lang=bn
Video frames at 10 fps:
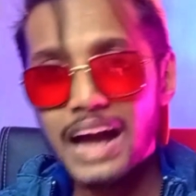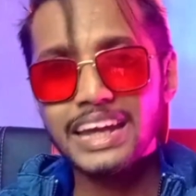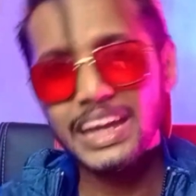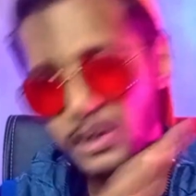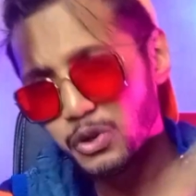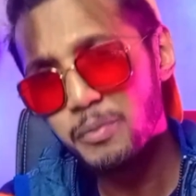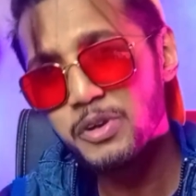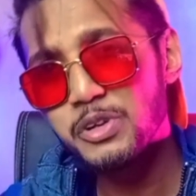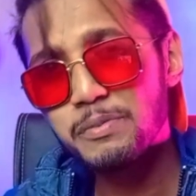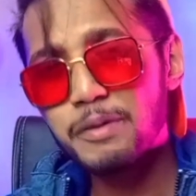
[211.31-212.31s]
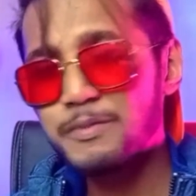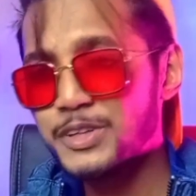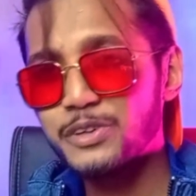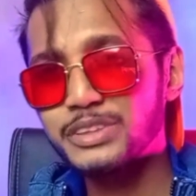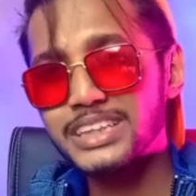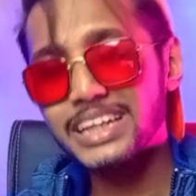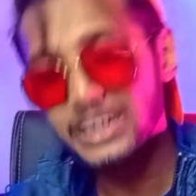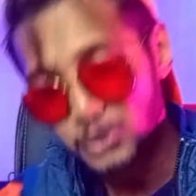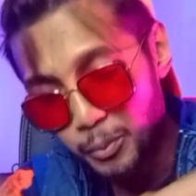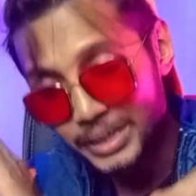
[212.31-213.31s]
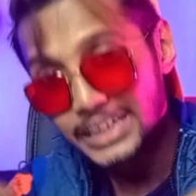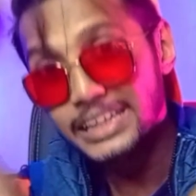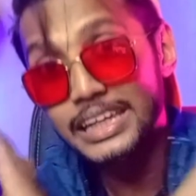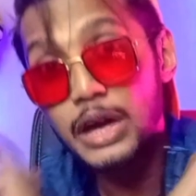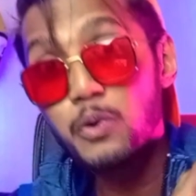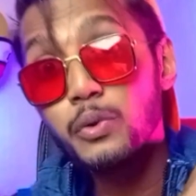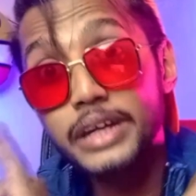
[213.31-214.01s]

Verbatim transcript: আর এরকম ইউনিকভাবে ভিডিও করতে থাকলে তোমাদের কেউ